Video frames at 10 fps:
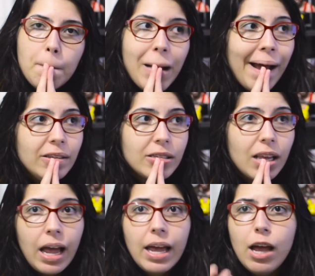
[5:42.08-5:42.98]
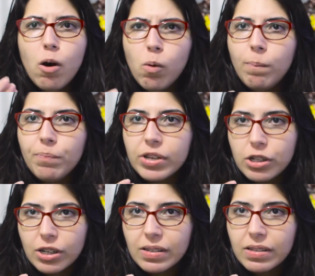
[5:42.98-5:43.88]
Mas eu
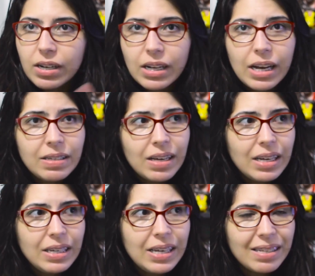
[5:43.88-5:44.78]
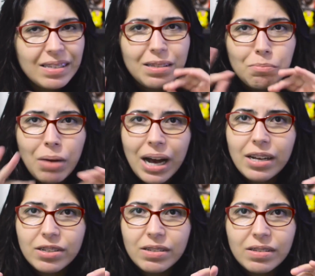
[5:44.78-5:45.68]
senti essa estranheza e essas
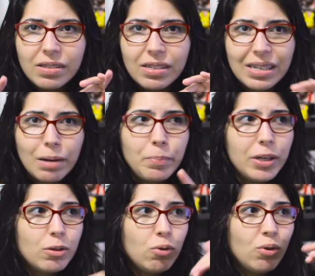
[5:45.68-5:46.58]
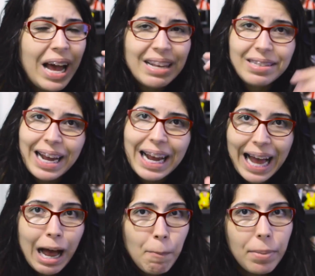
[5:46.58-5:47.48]
imagens desse capítulo, essa
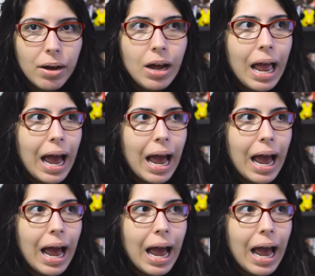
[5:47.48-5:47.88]
capa,